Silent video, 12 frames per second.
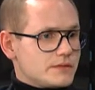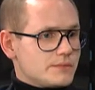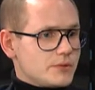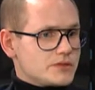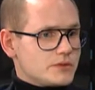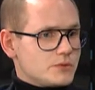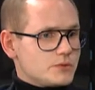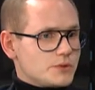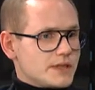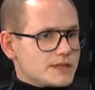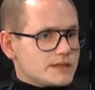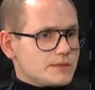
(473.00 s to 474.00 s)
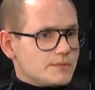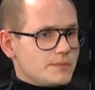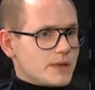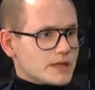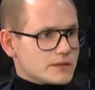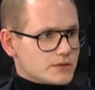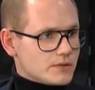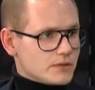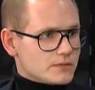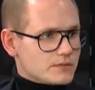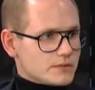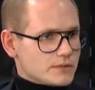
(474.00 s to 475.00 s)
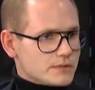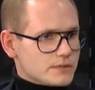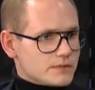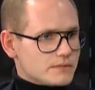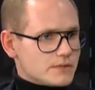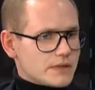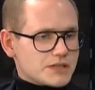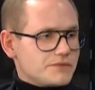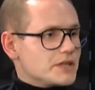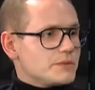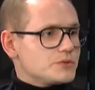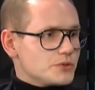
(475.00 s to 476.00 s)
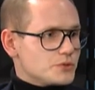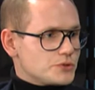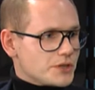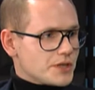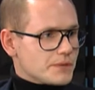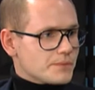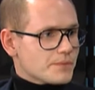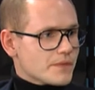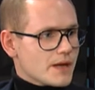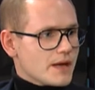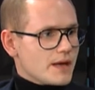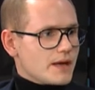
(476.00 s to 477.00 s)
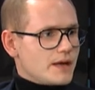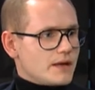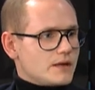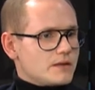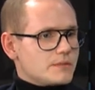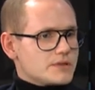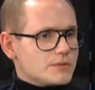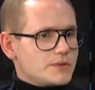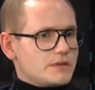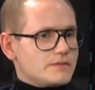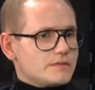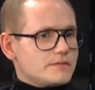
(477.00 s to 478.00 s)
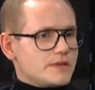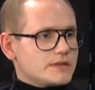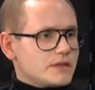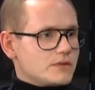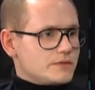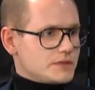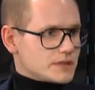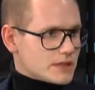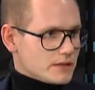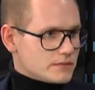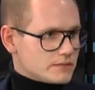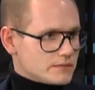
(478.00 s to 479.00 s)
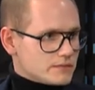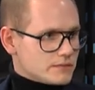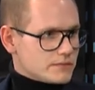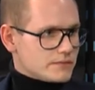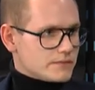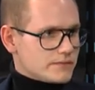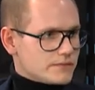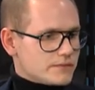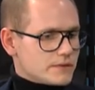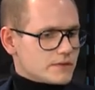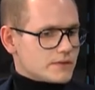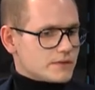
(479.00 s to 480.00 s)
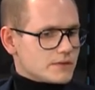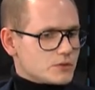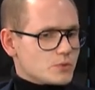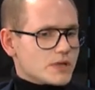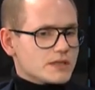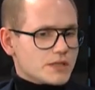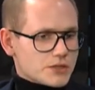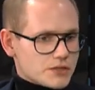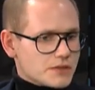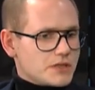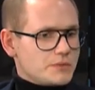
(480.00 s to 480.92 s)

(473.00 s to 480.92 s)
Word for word: y, poseł, który jest bardzo naszym wielkim sojusznikiem. Marszałkini Wanda Nowicka, która też